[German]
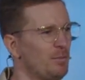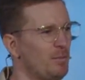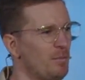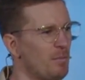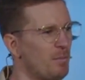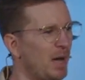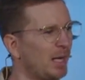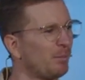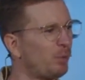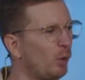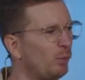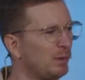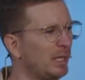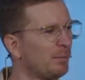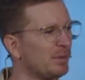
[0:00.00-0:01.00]
mein
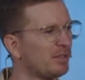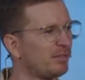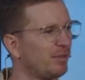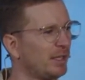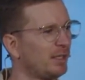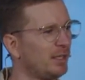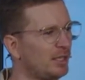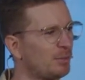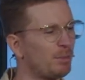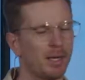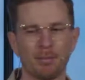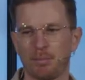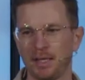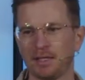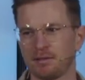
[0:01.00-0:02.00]
Problem ist, wenn ich
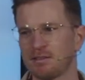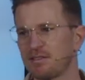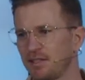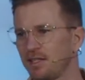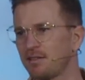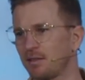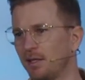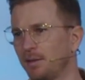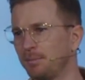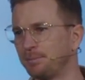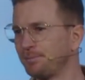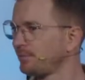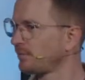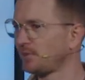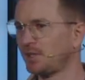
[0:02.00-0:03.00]
beim Beten sitze,
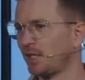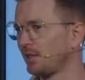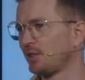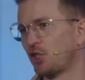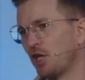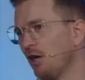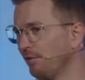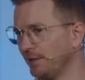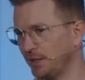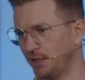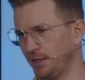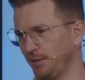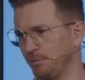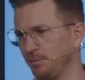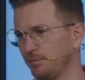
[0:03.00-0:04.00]
dann schlafe ich
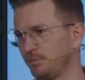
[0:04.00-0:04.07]
ein.